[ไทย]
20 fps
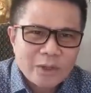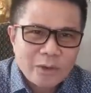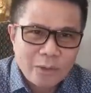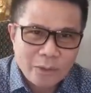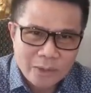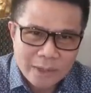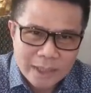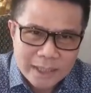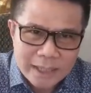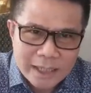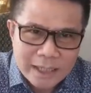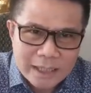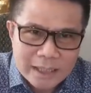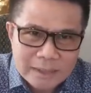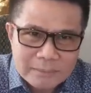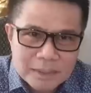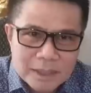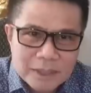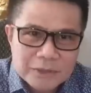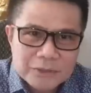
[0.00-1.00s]
คนเลือก
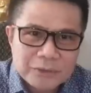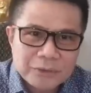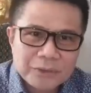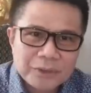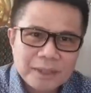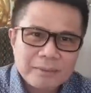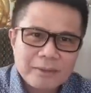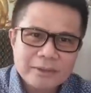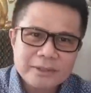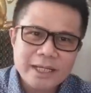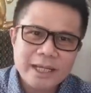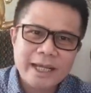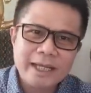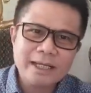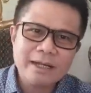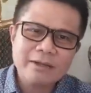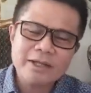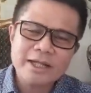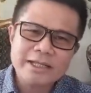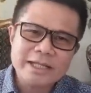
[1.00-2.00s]
คือประชาชนเขาจะ
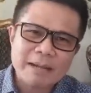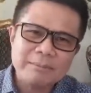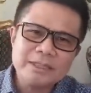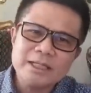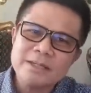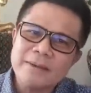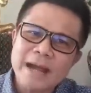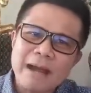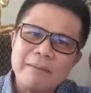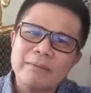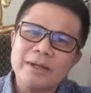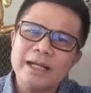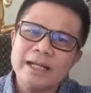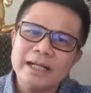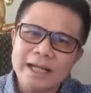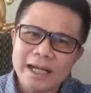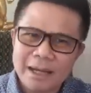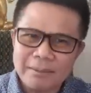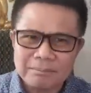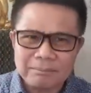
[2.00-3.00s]
เห็นก็จะจำชื่อพรรคไปเล
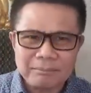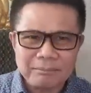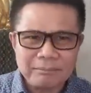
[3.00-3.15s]
ยนะครับ